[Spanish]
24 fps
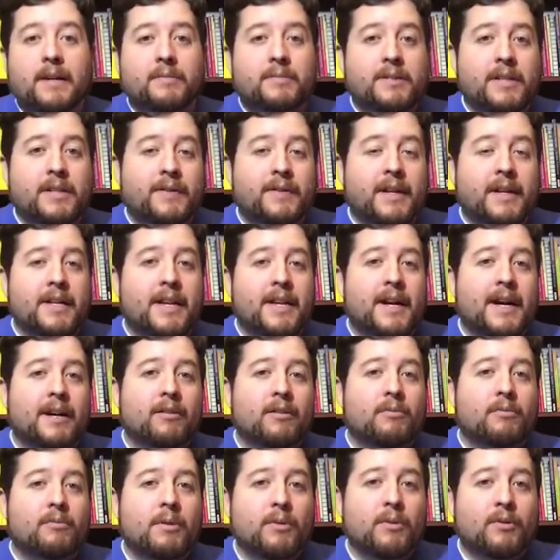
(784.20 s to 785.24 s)
si van a llegar a
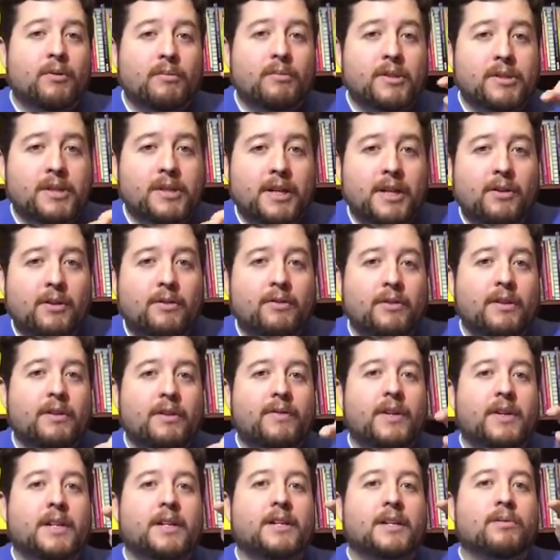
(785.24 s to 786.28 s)
un mismo domicilio y
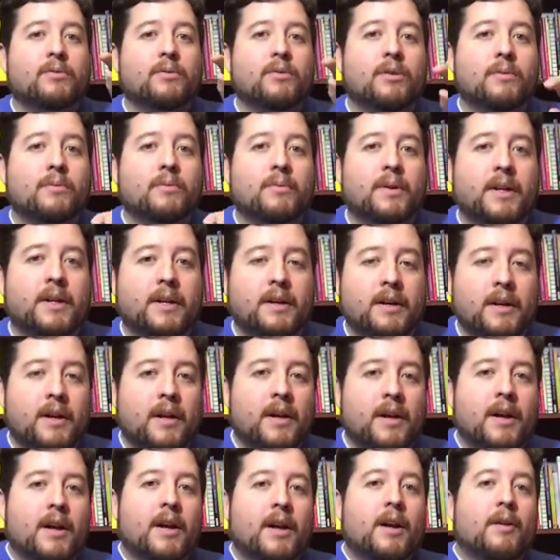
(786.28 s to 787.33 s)
vienen a tu nombre.
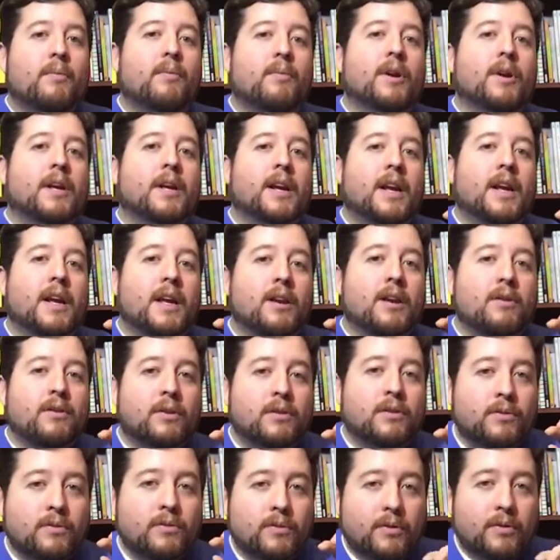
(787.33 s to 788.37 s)
Porque ¿qué es lo
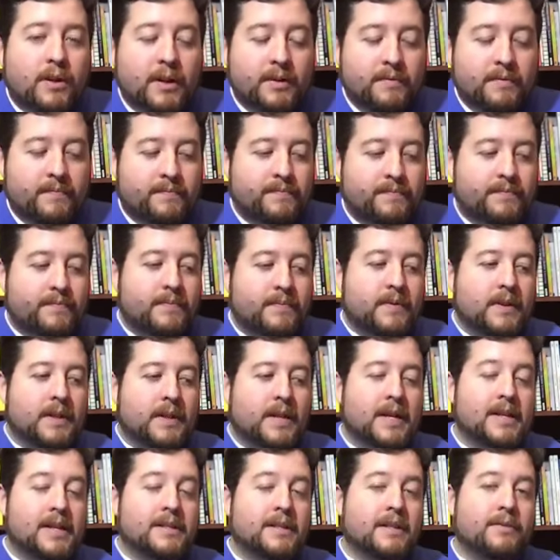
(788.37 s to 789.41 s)
que ocurre?
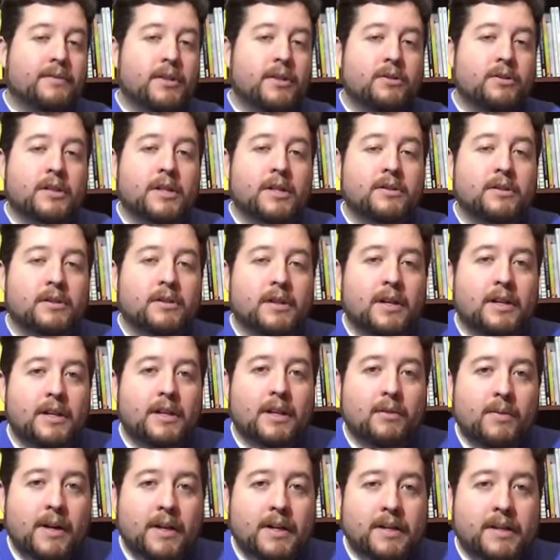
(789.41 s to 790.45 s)
Que el Servicio Nacional de
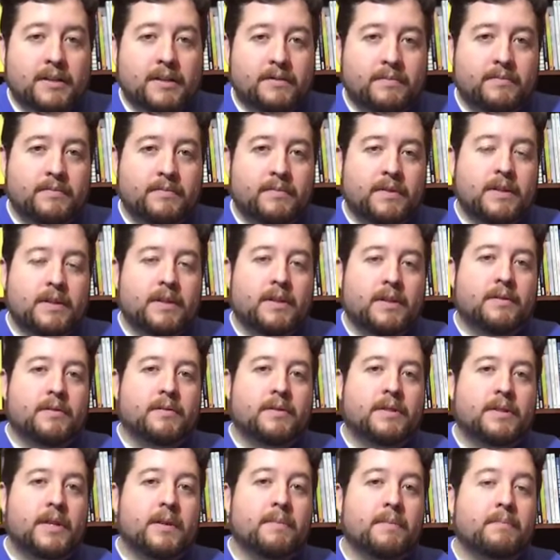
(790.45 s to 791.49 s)
Aduanas,
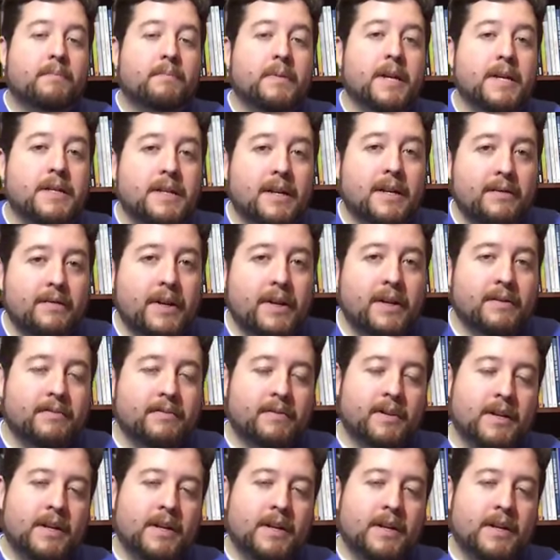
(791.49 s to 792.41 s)
si empieza a ver